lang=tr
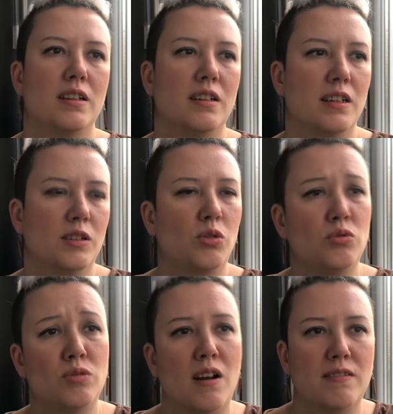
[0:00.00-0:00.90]
e,
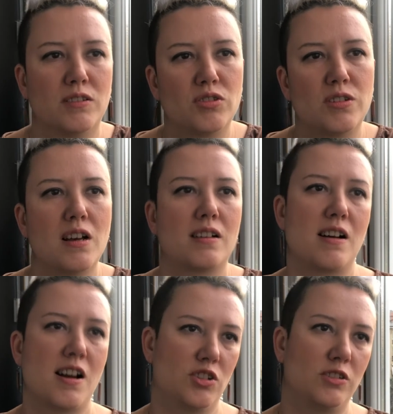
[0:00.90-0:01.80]
kötü davranışla
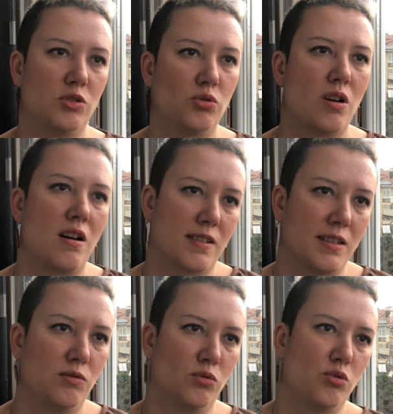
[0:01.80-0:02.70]
karşılaşıyor hak
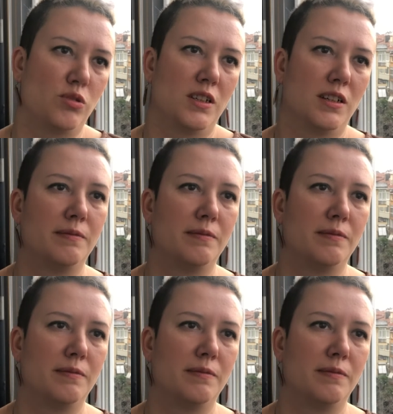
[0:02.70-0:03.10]
savunucuları.